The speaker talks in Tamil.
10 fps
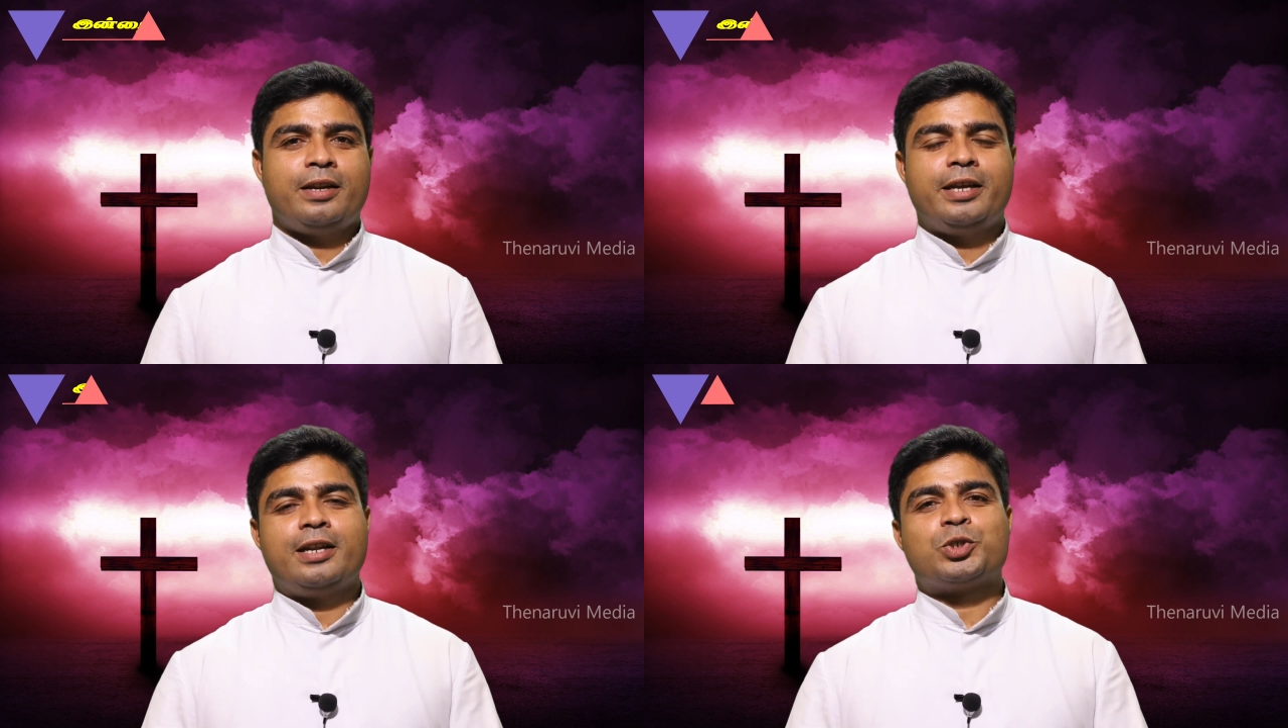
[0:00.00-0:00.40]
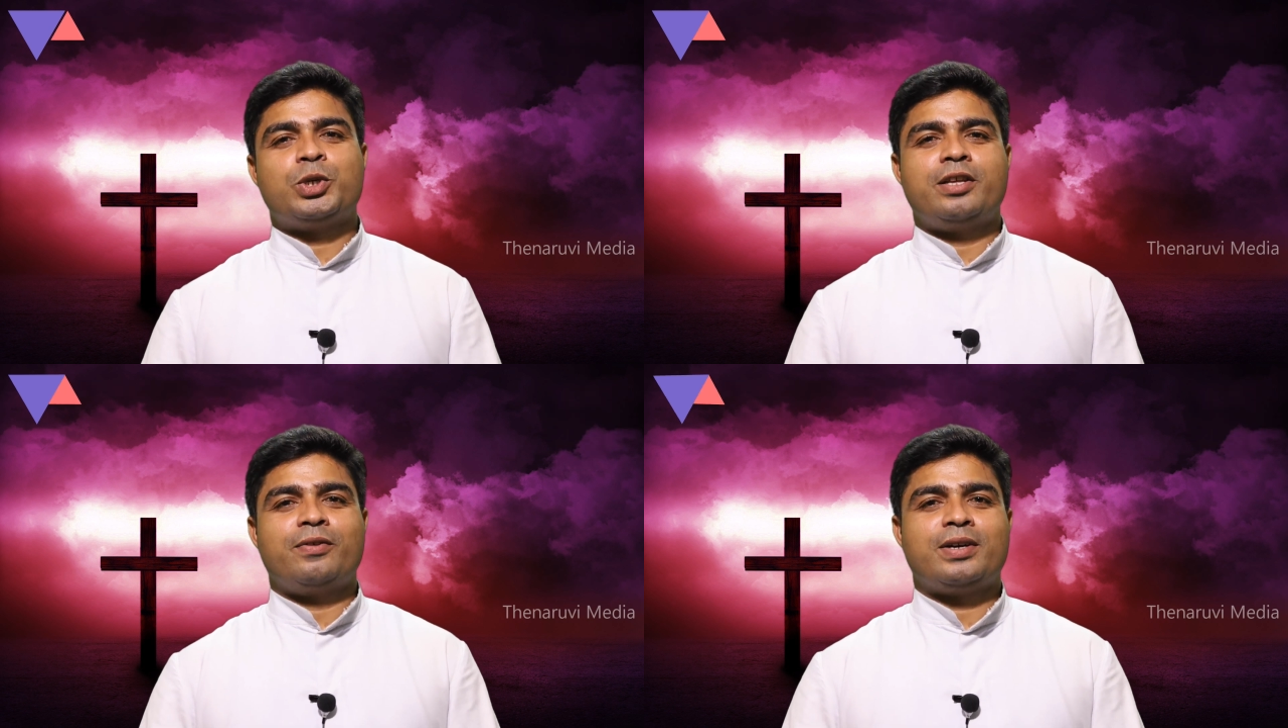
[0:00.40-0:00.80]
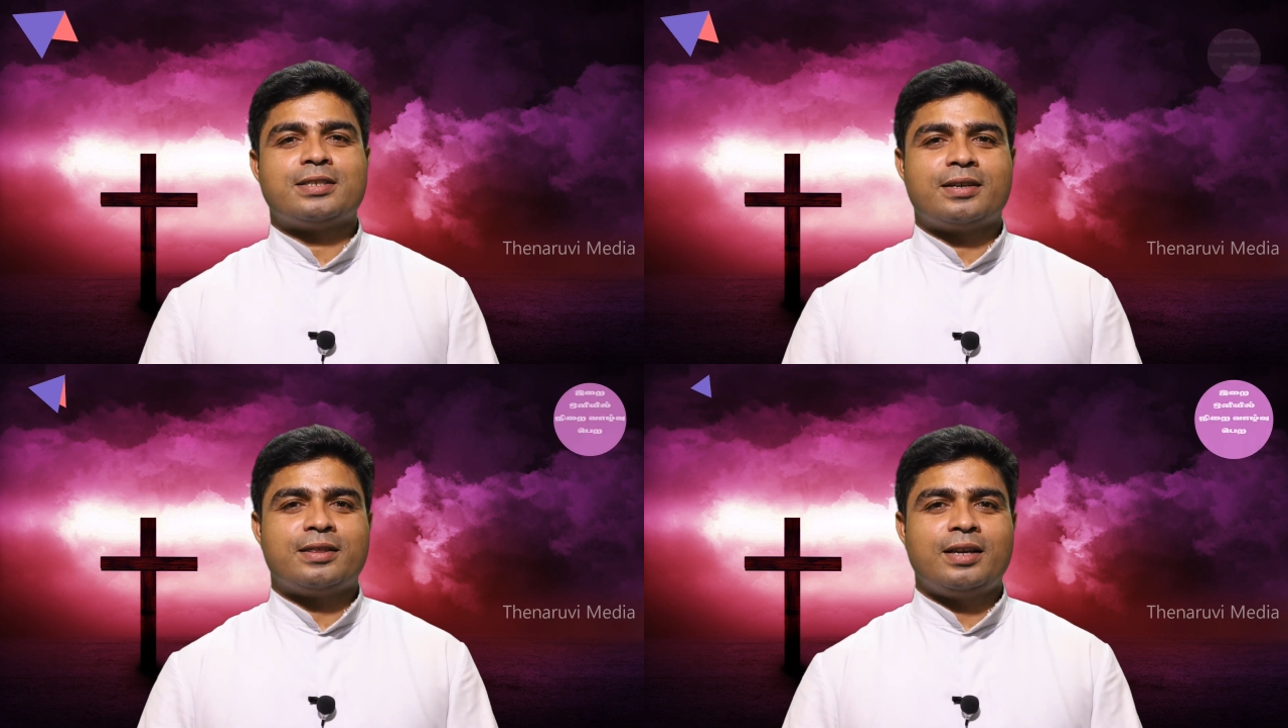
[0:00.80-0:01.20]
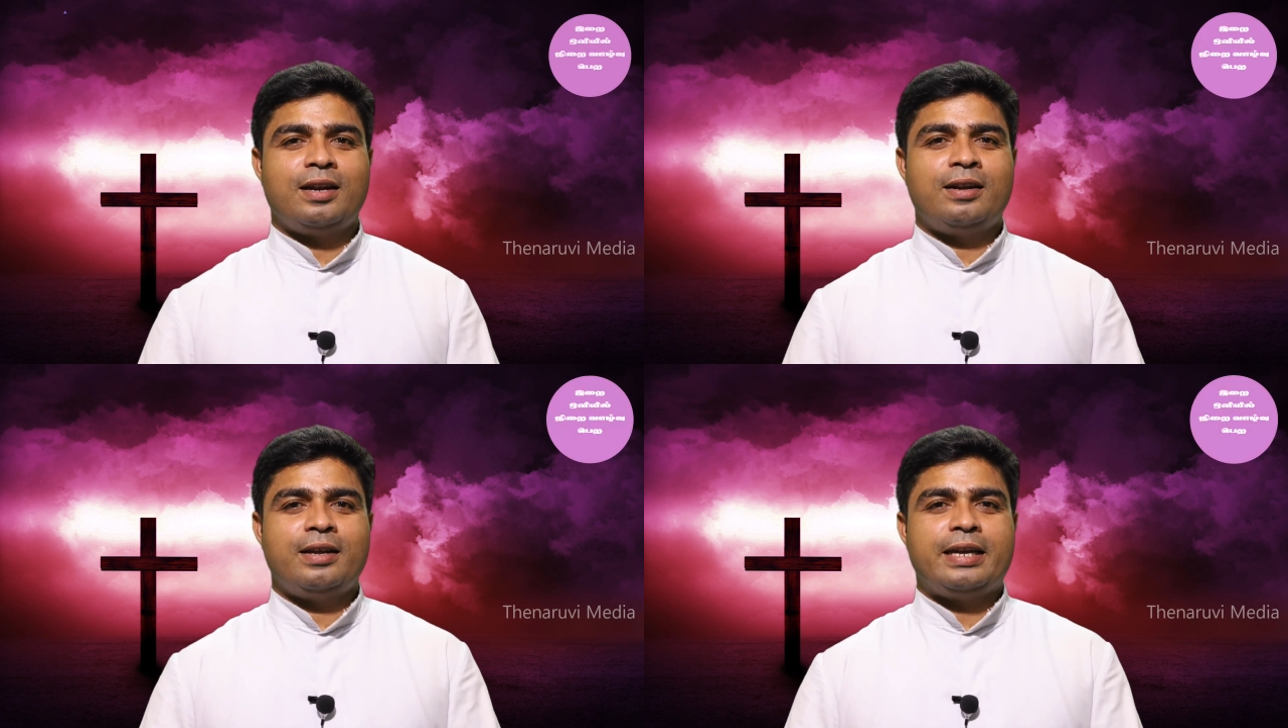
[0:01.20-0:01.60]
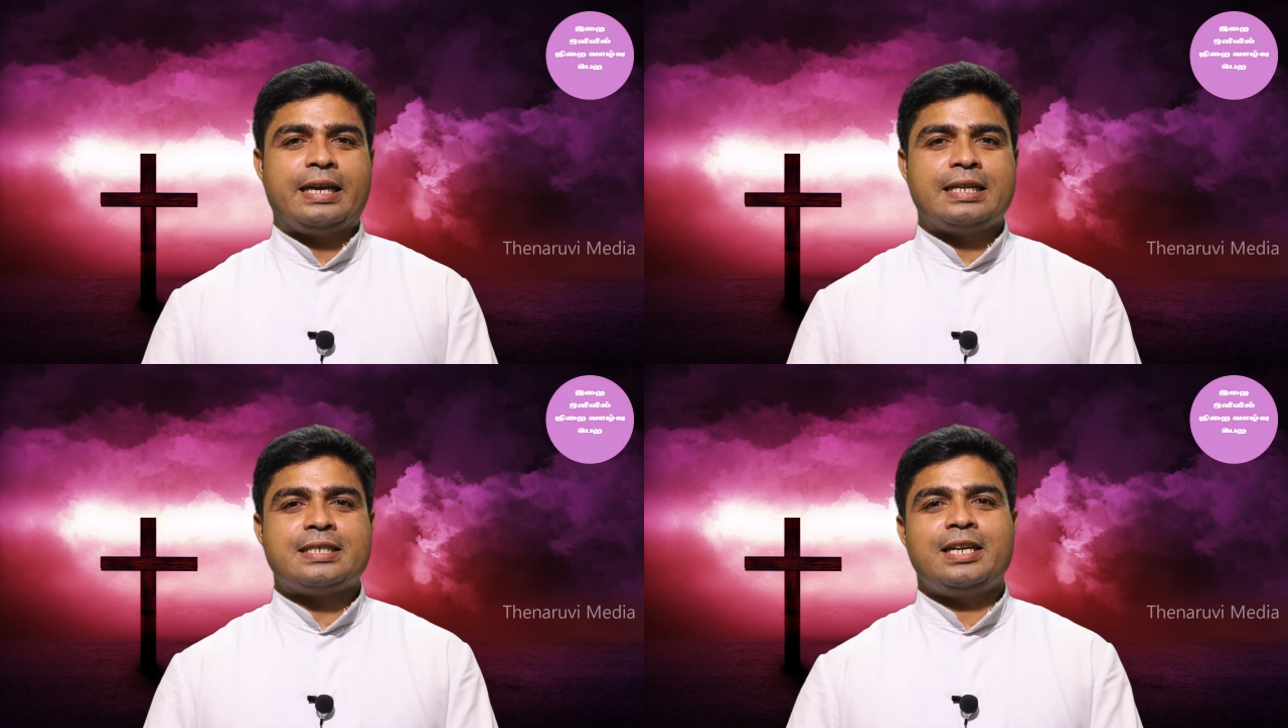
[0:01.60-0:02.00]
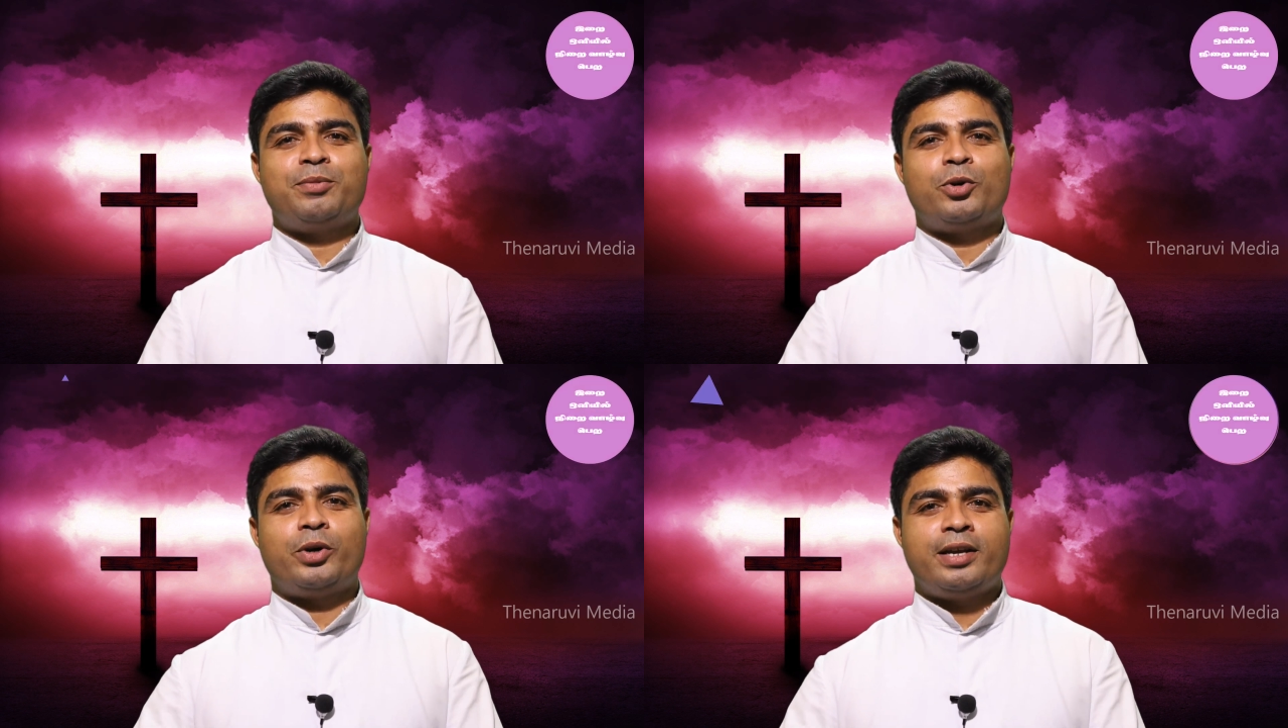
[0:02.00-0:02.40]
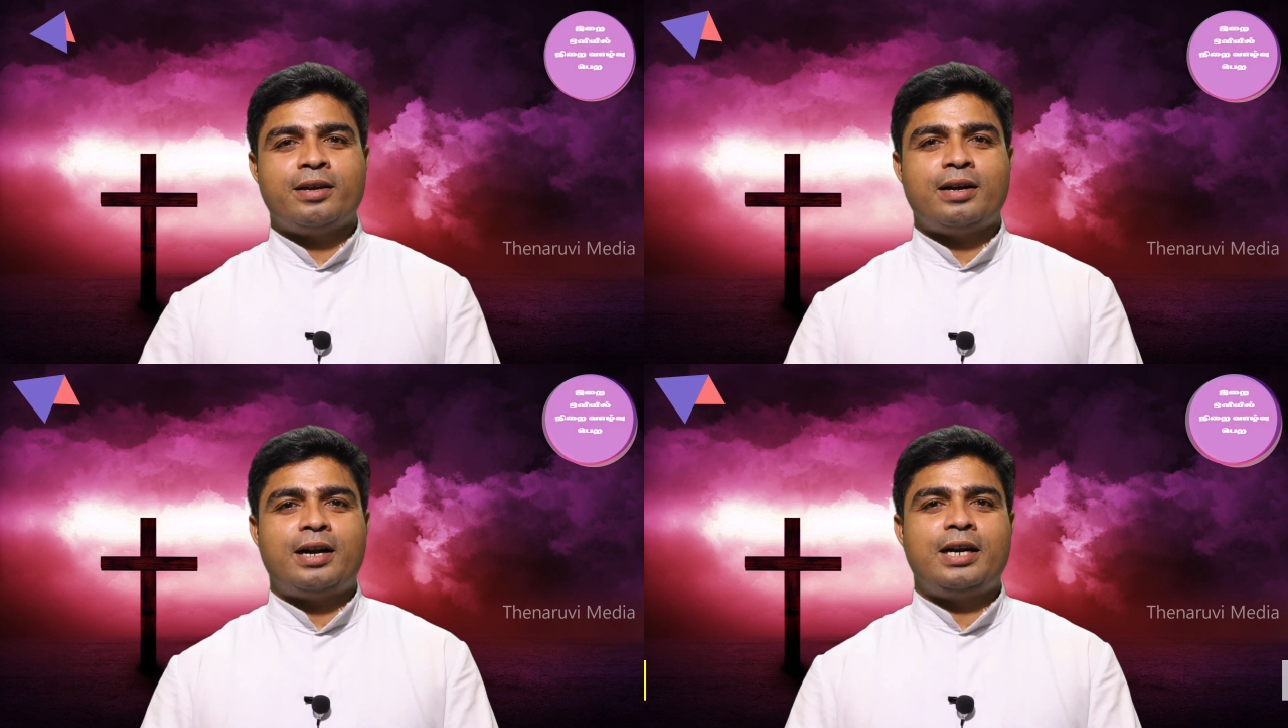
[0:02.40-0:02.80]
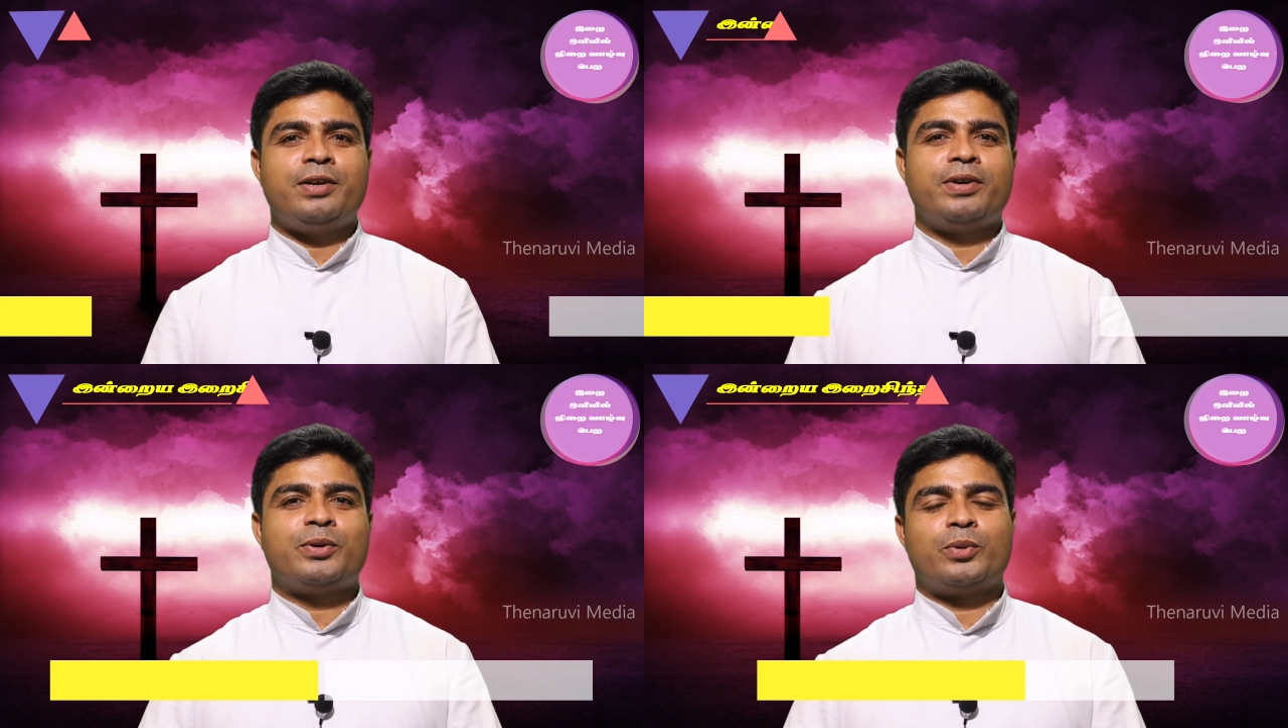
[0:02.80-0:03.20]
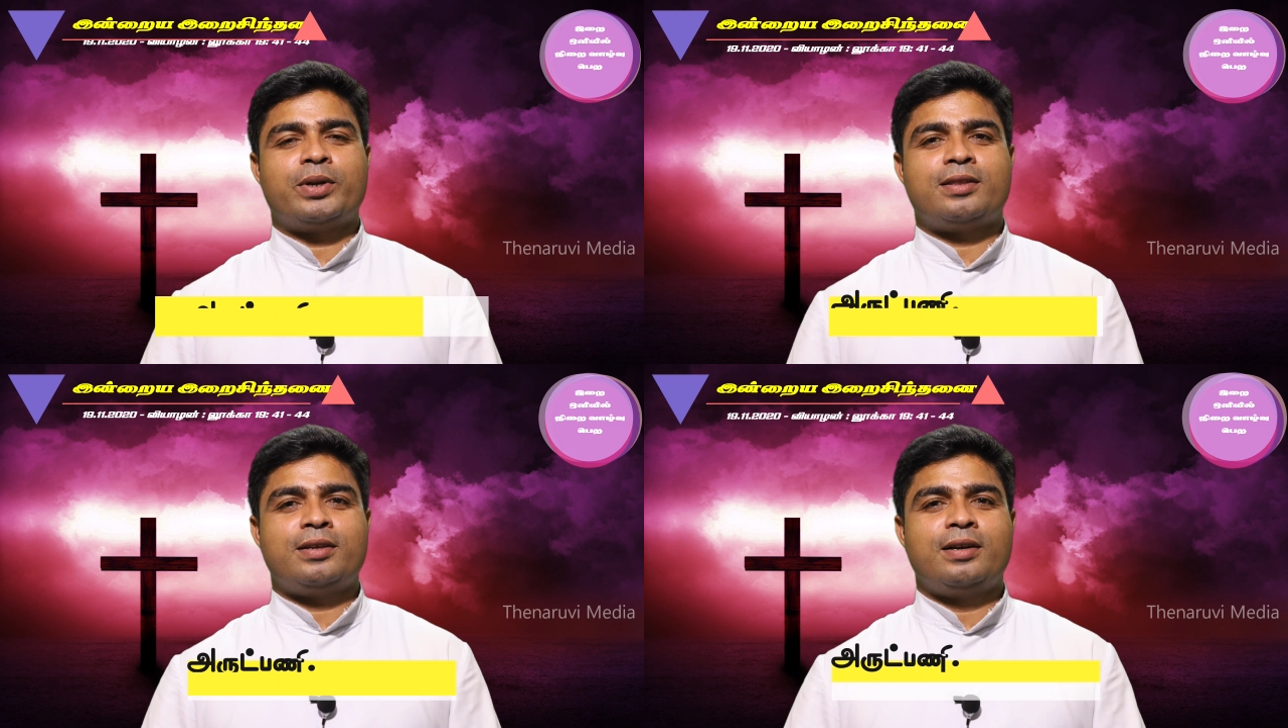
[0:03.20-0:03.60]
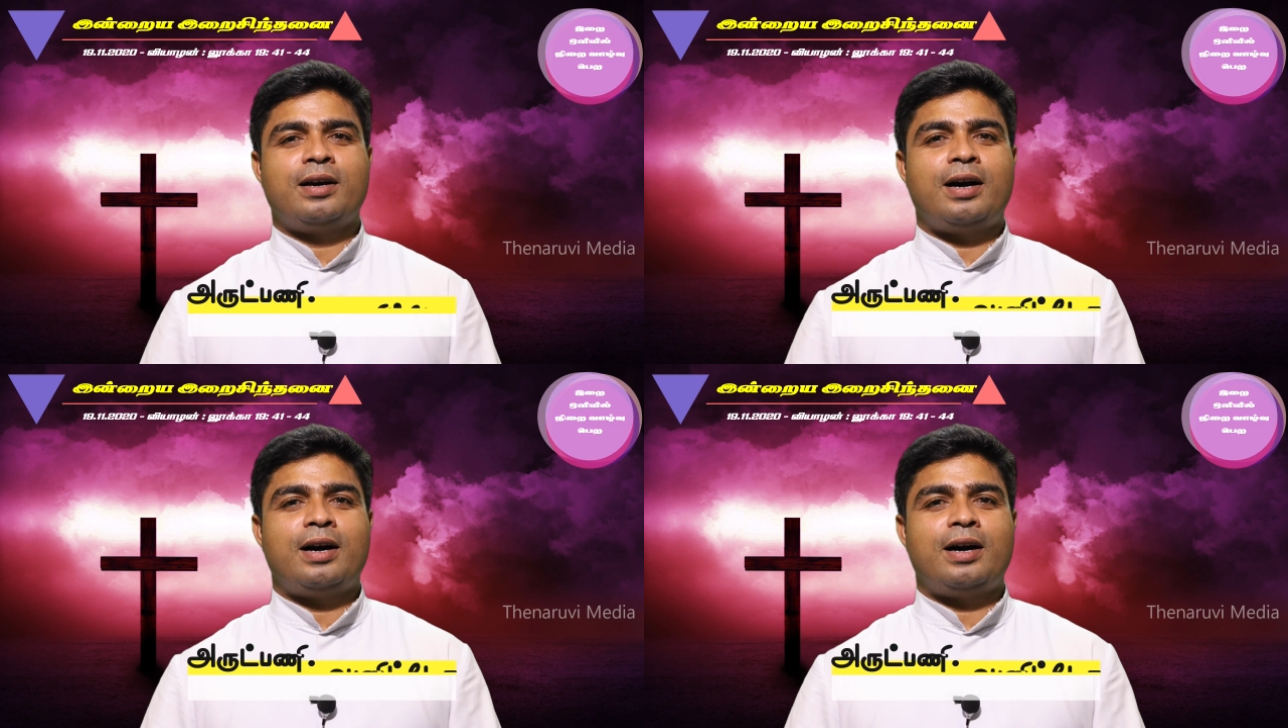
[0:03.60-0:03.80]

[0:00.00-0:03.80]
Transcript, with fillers: இன்றைய நற்செய்தி வாசகத்தில் எருசலேமினுடைய அழிவை குறித்து